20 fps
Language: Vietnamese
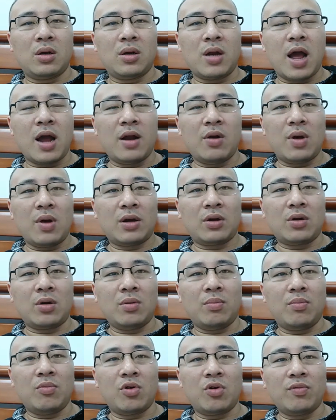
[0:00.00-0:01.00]
Đài Loan
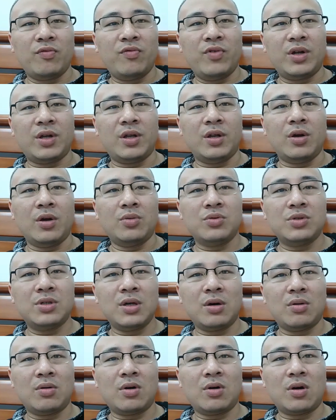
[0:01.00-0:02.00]
có món vịt nấu
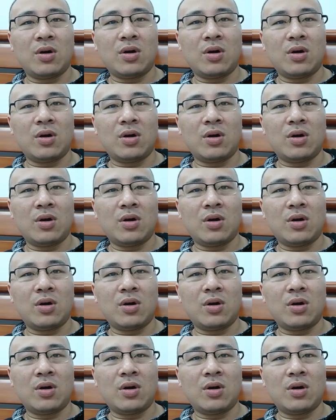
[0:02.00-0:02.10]
rượu